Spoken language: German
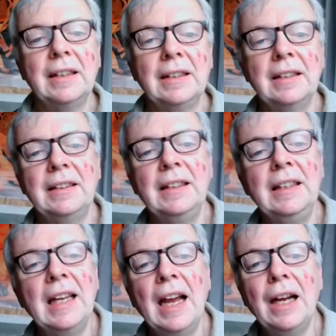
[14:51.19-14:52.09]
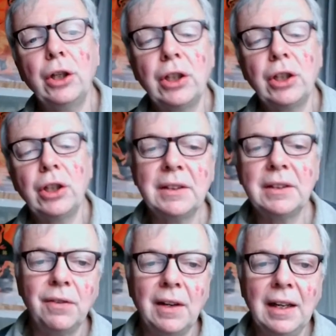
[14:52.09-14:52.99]
dass sie nie
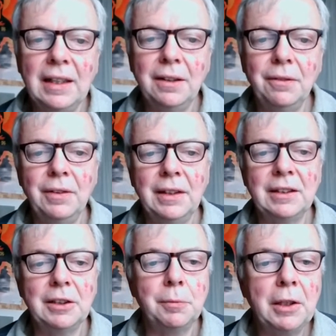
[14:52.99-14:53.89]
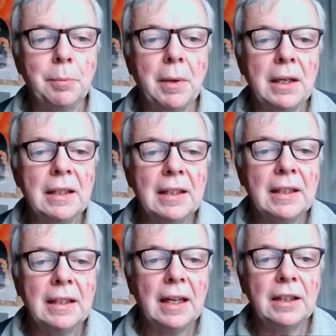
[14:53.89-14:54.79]
herrschaftsfrei gewesen ist. Manchmal
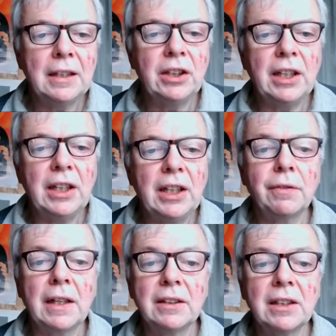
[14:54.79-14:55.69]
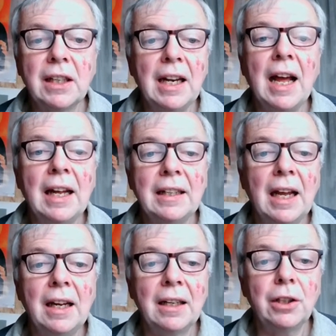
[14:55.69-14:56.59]
hat sich Herrschaft ganz klar
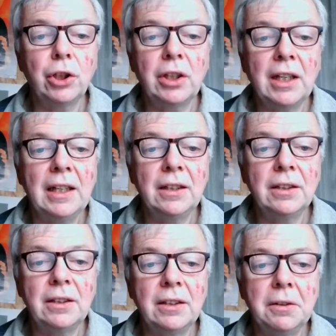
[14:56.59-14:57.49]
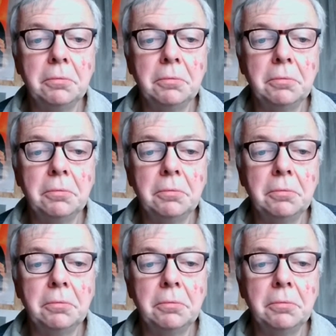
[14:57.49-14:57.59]
dargestellt